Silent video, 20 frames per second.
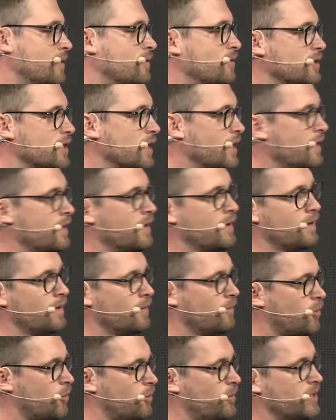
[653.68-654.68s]
und
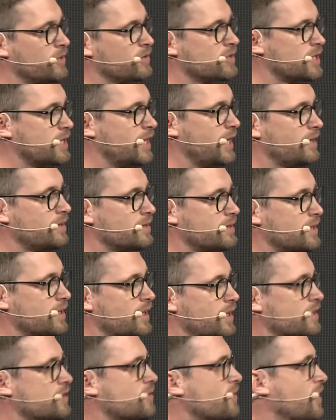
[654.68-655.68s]
probieren uns jedes Jahr zu